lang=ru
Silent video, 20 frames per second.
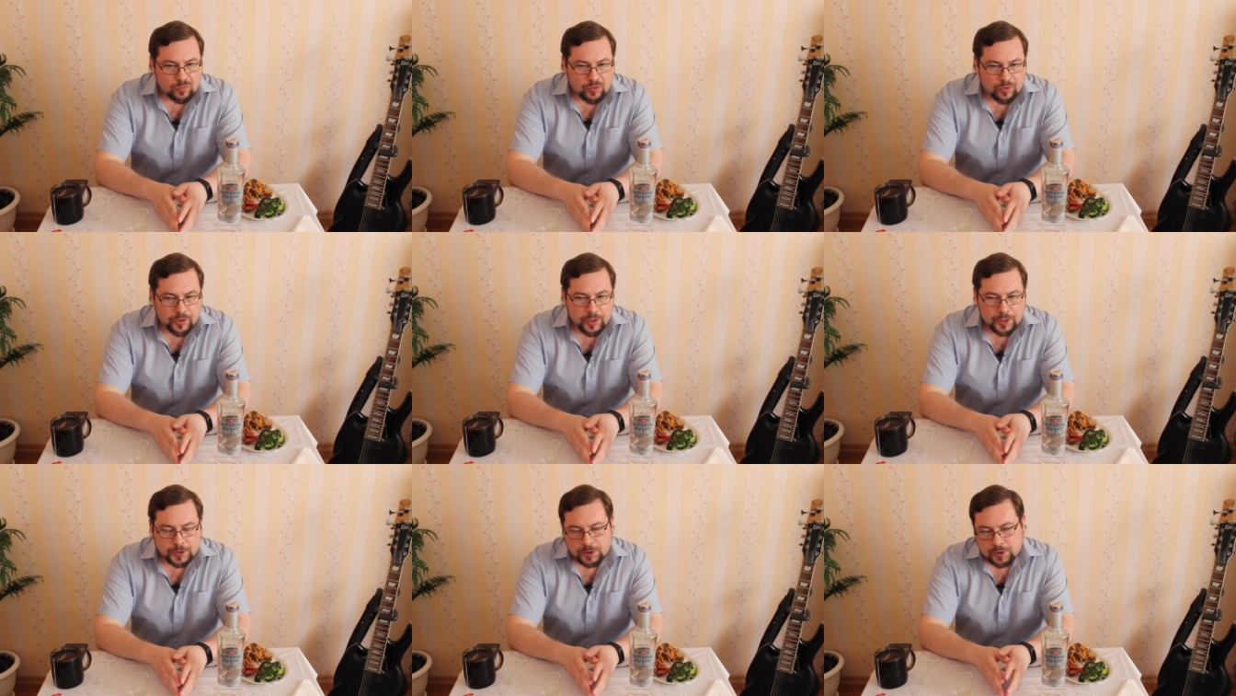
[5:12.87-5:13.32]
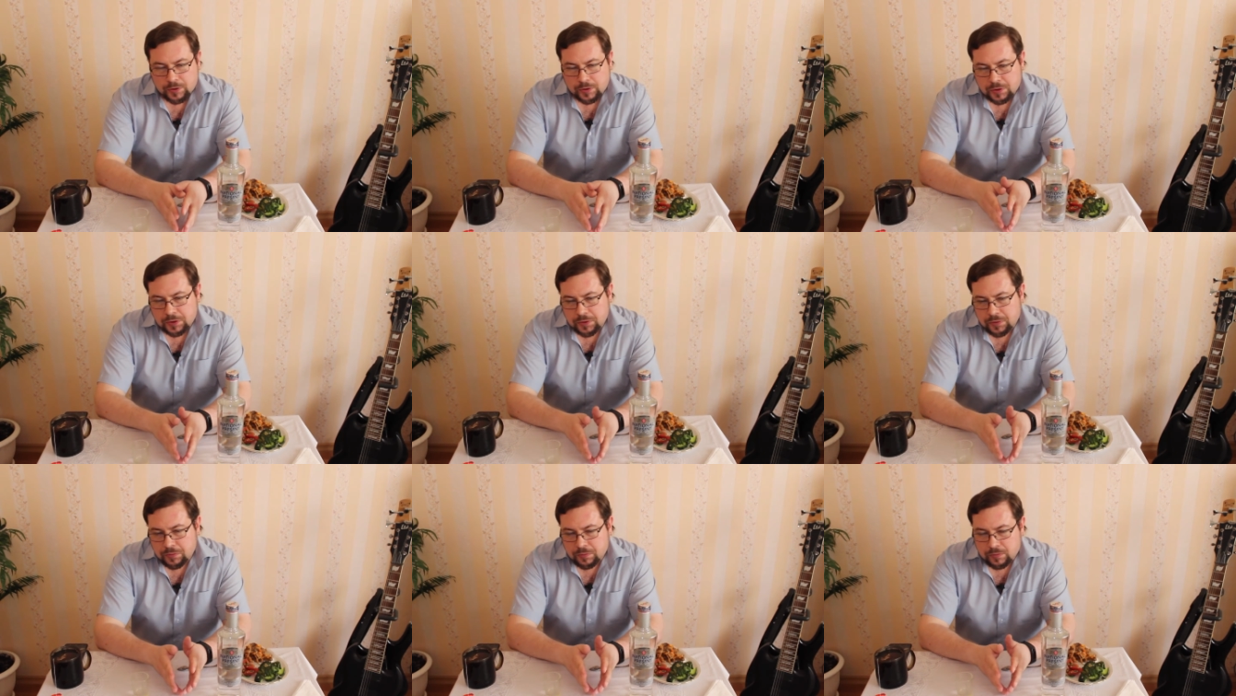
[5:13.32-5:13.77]
Нет,
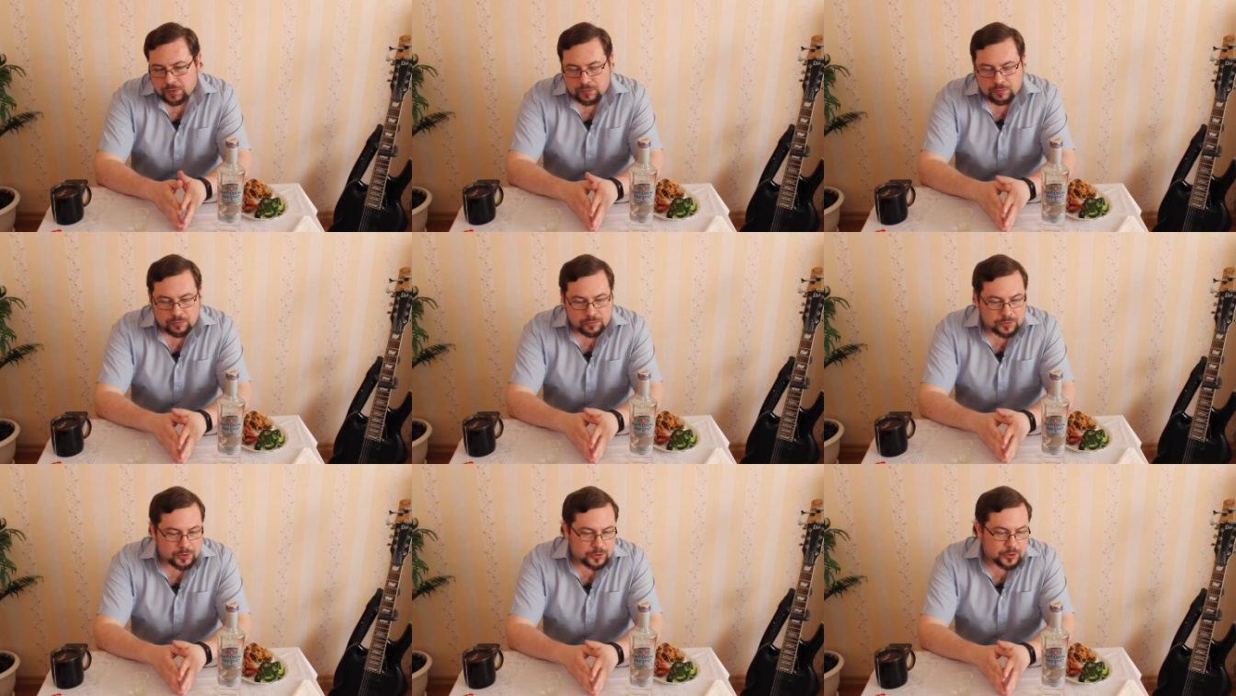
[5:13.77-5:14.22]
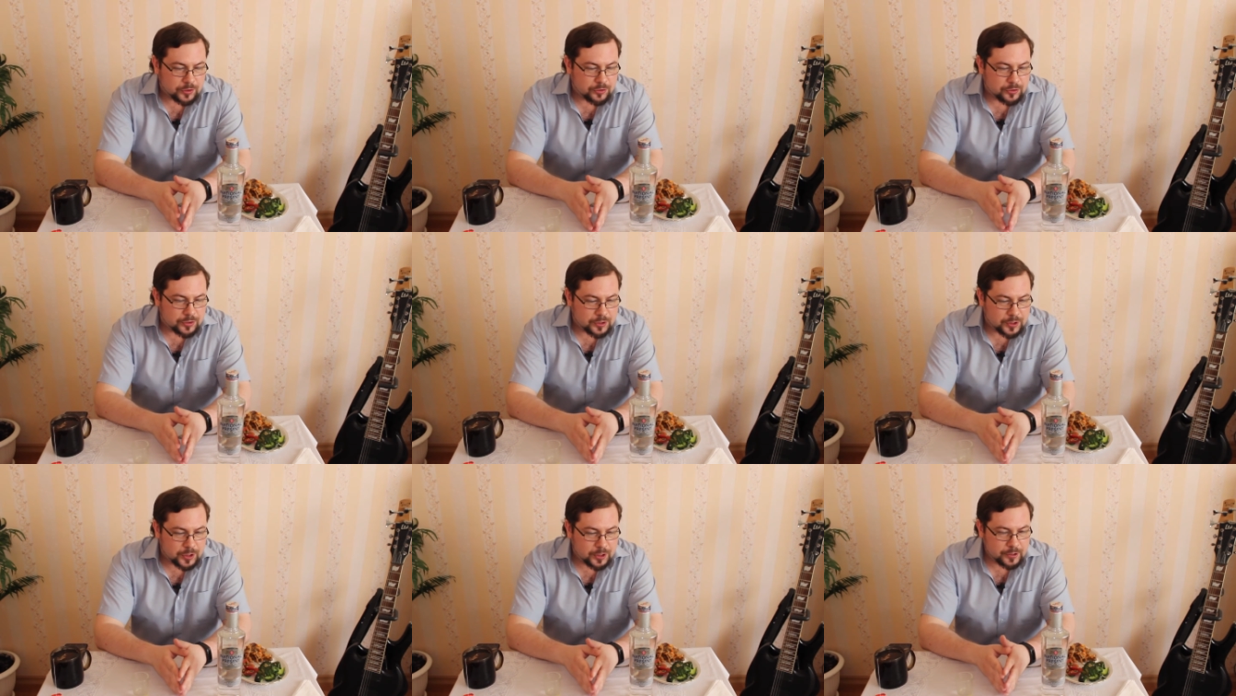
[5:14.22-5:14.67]
это
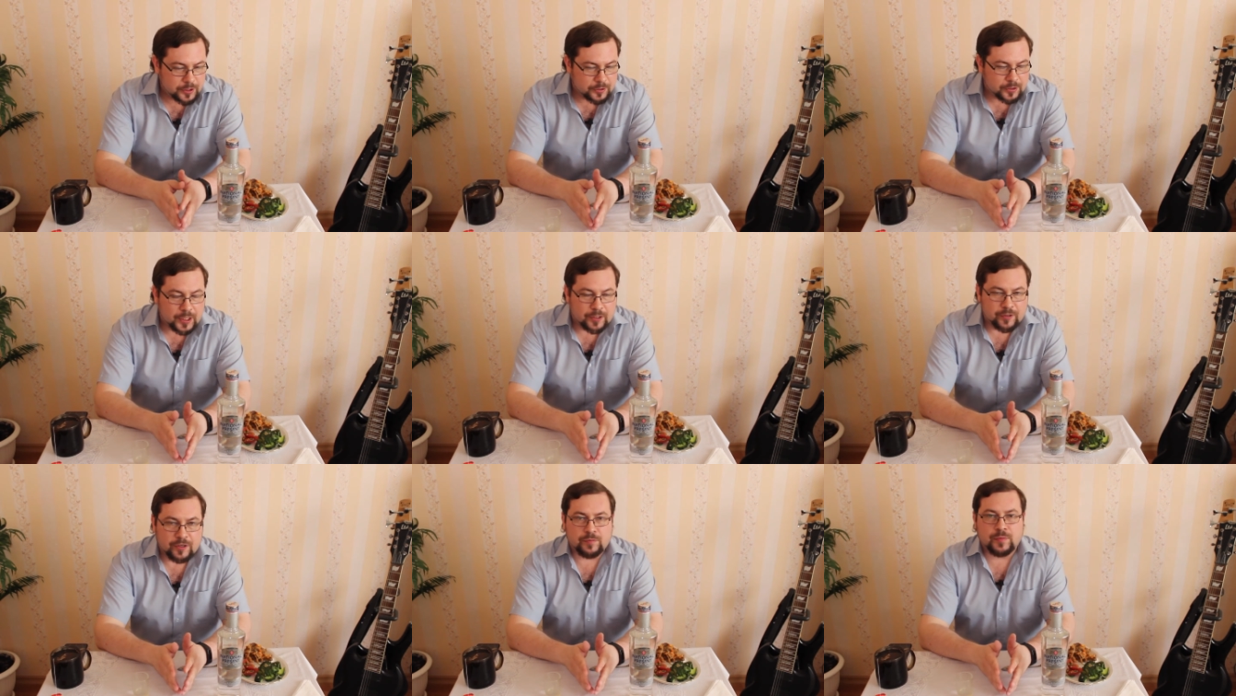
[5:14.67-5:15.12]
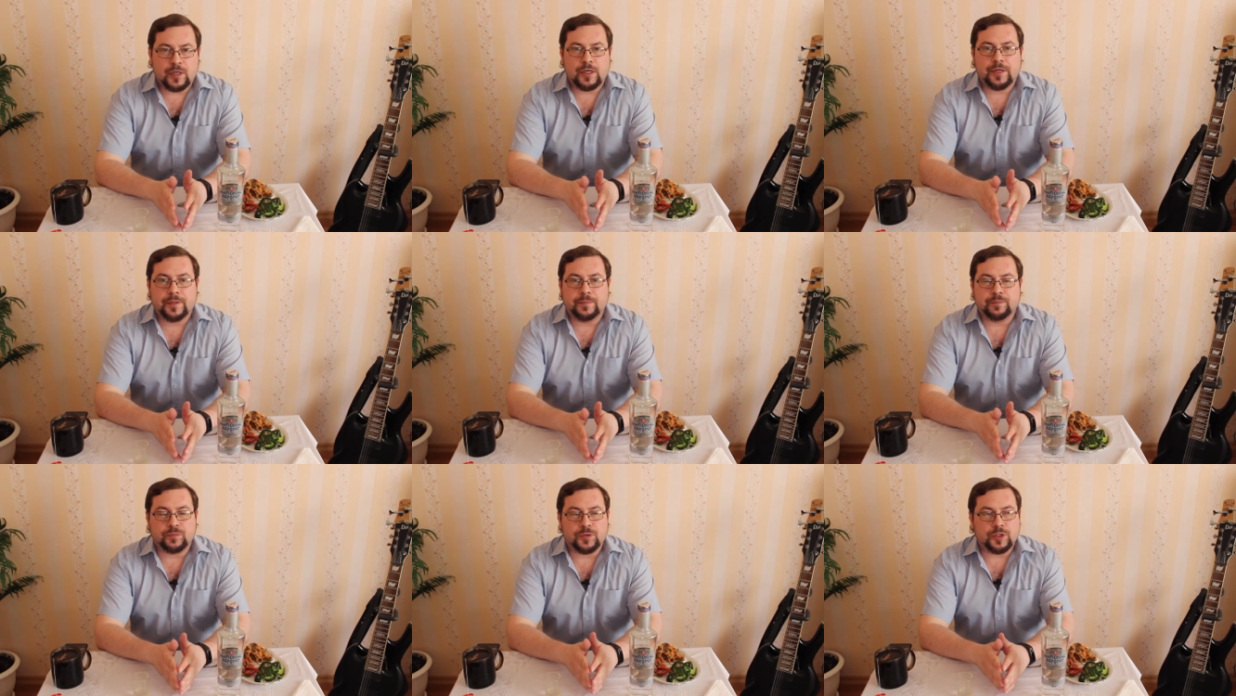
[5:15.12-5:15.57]
достаточно средняя, такая
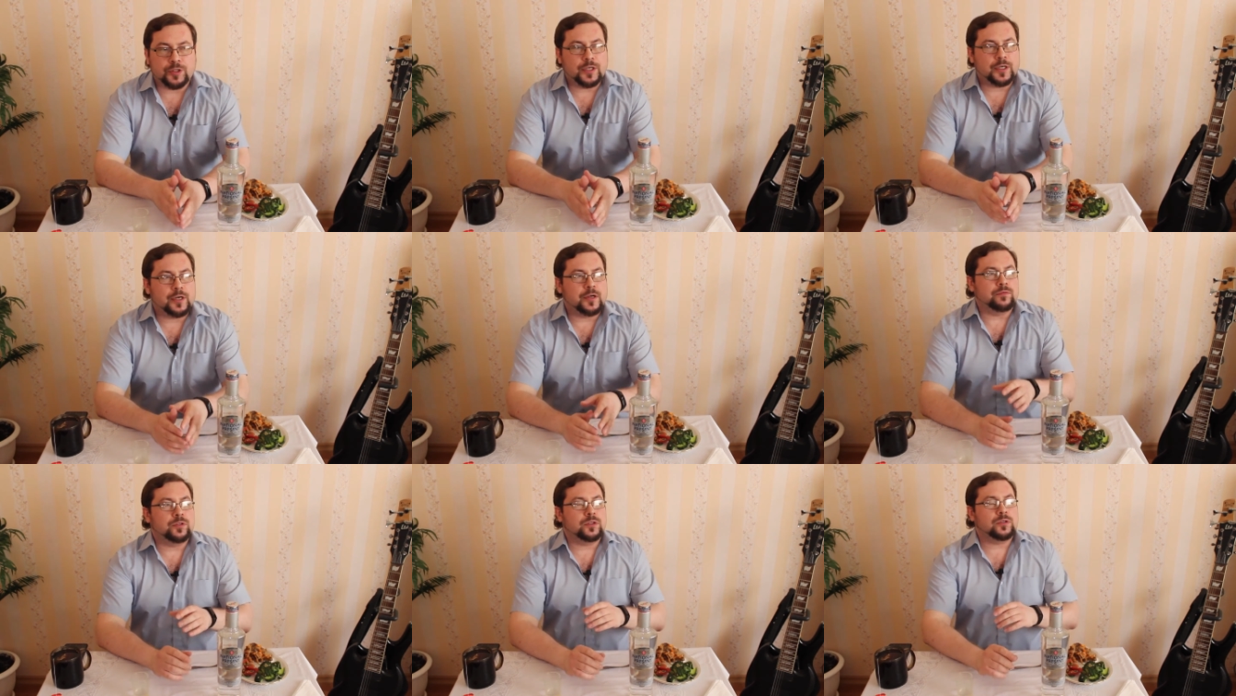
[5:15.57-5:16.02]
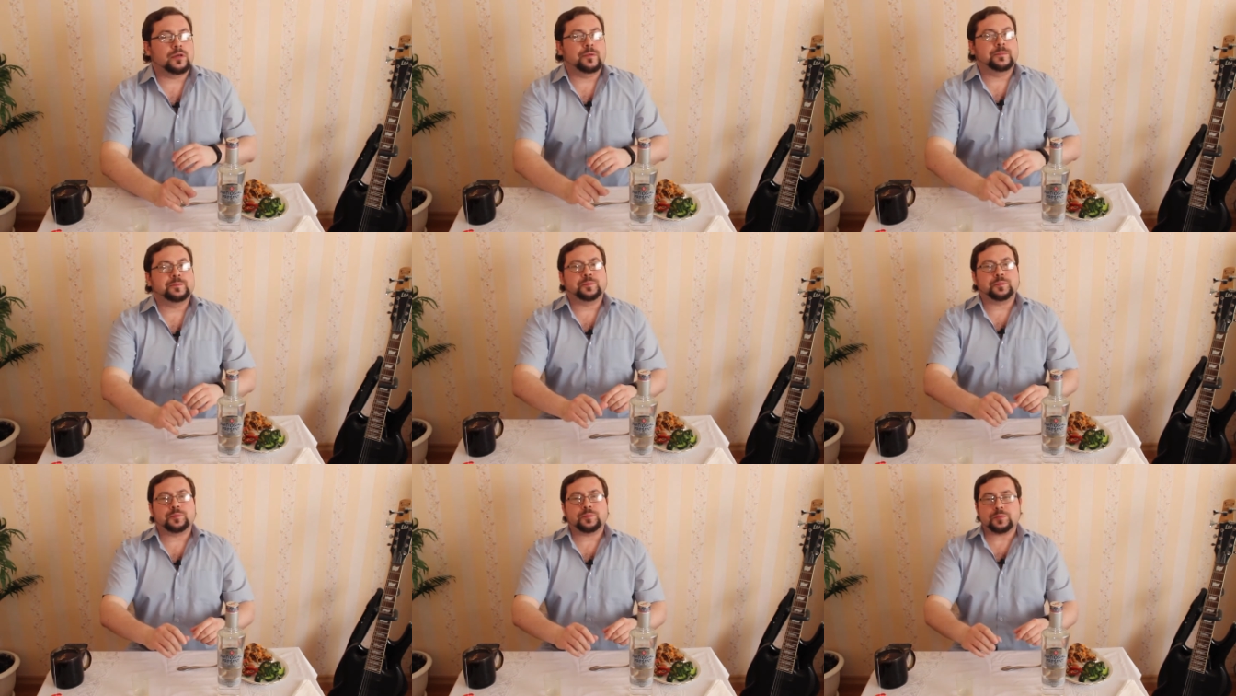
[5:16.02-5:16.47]
нормальная цена для водки.